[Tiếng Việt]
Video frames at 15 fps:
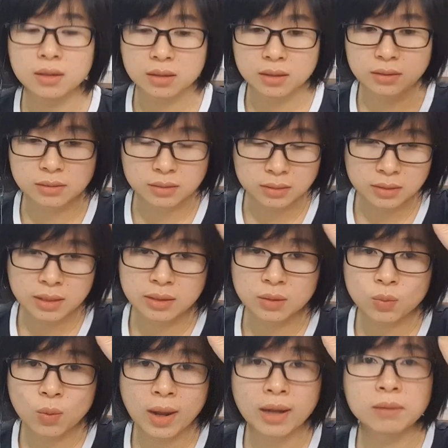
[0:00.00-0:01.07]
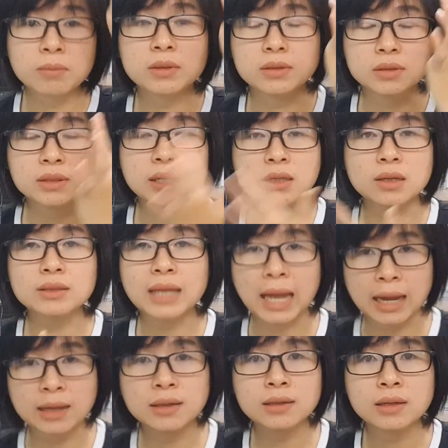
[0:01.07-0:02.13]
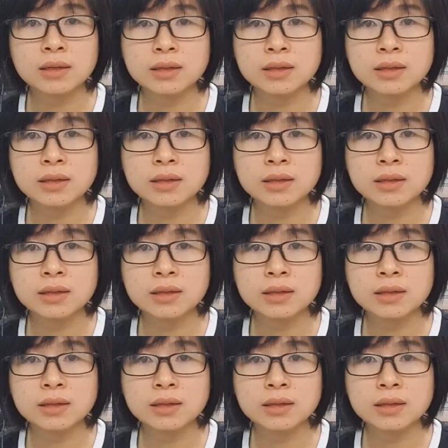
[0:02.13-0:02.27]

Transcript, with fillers: hình nửa này nó quăng, hình nửa này nó thẳng.